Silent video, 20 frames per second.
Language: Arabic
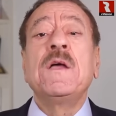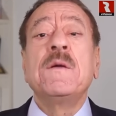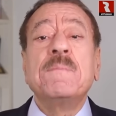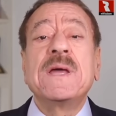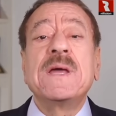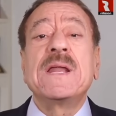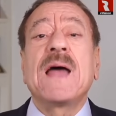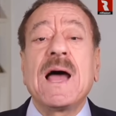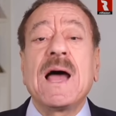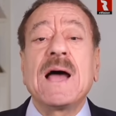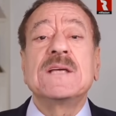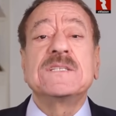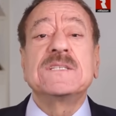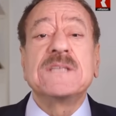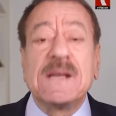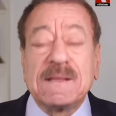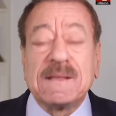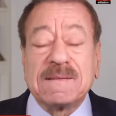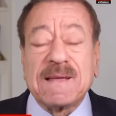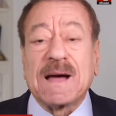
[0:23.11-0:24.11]
من
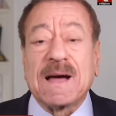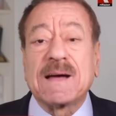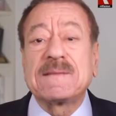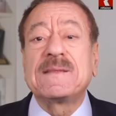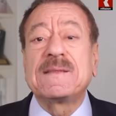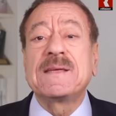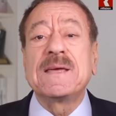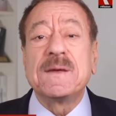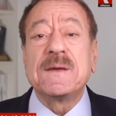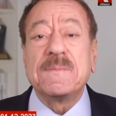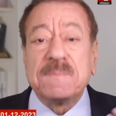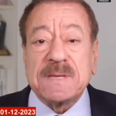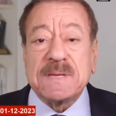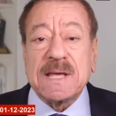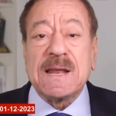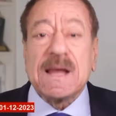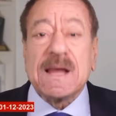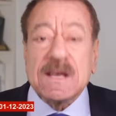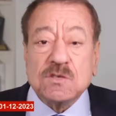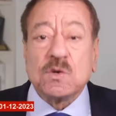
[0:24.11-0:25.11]
اجل تقديم
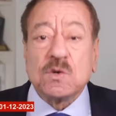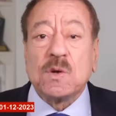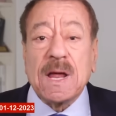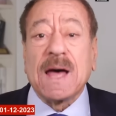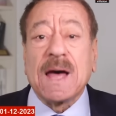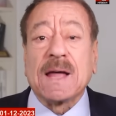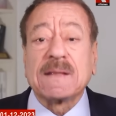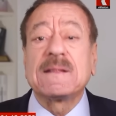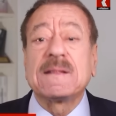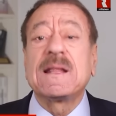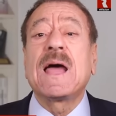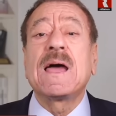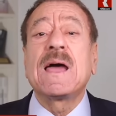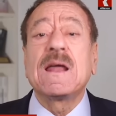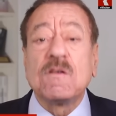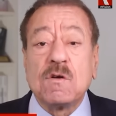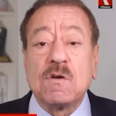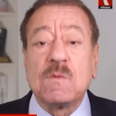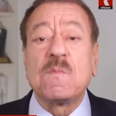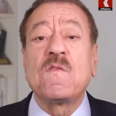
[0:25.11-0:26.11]
تنازلات
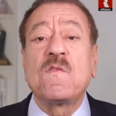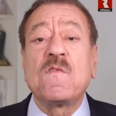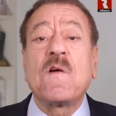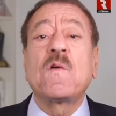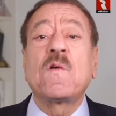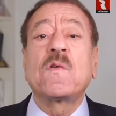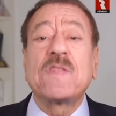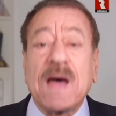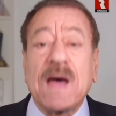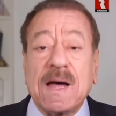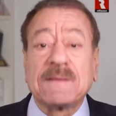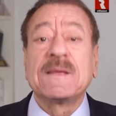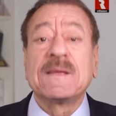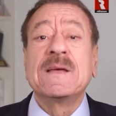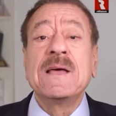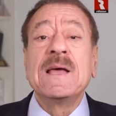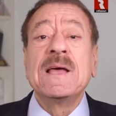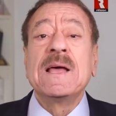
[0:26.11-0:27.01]
لأن المفاوضات